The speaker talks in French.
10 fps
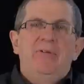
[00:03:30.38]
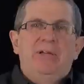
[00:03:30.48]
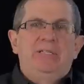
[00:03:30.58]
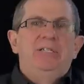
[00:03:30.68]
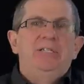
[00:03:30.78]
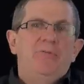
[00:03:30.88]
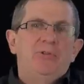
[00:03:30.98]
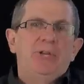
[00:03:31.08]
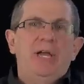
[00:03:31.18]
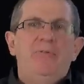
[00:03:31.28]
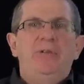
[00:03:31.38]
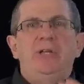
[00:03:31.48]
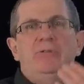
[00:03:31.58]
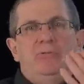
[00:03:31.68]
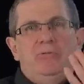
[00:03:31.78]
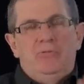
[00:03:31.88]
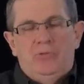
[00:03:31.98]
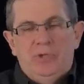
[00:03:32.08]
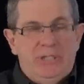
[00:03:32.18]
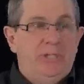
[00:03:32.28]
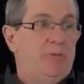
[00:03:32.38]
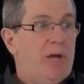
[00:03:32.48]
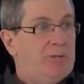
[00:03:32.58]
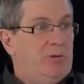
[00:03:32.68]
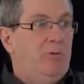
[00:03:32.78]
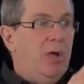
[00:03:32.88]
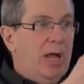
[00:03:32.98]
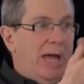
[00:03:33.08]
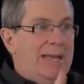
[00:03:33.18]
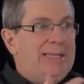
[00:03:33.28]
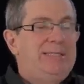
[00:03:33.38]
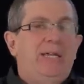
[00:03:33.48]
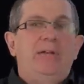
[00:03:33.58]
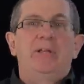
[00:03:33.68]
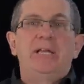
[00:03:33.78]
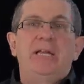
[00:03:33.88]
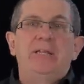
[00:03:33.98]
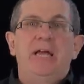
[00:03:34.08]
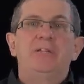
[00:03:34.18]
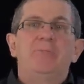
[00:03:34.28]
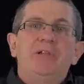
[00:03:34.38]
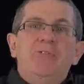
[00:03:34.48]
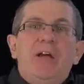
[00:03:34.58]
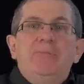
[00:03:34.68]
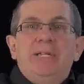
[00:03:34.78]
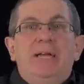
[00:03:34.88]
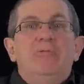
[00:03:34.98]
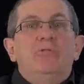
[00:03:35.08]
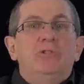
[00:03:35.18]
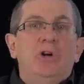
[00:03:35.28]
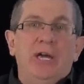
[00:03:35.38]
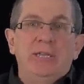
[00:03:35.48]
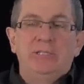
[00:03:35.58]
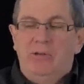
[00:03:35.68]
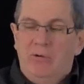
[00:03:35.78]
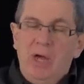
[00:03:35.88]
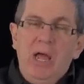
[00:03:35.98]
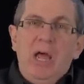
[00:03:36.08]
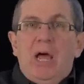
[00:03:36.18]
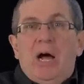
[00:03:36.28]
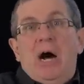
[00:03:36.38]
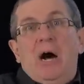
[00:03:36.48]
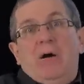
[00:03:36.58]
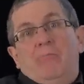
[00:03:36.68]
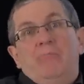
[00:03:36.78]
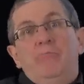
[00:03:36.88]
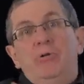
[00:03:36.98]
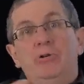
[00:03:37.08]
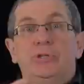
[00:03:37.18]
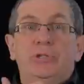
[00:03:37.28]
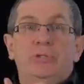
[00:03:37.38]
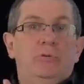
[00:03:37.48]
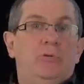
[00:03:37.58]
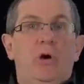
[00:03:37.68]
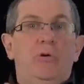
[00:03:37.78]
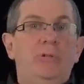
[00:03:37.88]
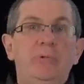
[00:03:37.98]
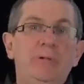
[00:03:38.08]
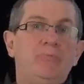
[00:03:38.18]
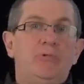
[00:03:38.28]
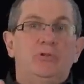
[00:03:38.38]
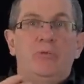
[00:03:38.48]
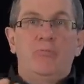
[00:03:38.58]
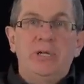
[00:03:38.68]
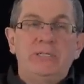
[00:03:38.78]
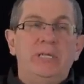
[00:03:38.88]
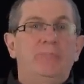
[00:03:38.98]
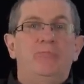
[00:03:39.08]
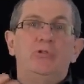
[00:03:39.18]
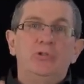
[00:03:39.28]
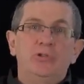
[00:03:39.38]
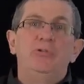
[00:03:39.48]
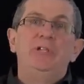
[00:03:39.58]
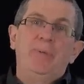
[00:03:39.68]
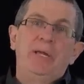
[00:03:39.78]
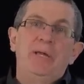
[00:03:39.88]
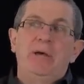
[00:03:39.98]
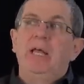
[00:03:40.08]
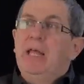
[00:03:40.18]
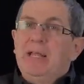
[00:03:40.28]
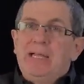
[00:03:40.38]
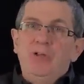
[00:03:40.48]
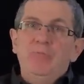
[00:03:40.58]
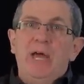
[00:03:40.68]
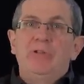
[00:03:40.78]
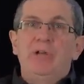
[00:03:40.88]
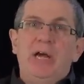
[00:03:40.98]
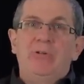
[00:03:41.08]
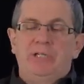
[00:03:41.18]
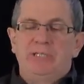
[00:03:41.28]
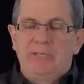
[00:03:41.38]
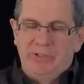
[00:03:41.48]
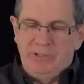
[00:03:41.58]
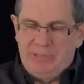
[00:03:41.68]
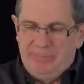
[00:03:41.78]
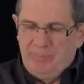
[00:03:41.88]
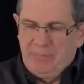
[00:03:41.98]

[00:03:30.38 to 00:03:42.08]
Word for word: Fait si j'ai à photographier une situation à l'extérieur dans la neige, ben, je vais appliquer une correction en plus 1,5, plus 1,7, plus 2, dépendamment de la lumière de l'angle que ça va donner.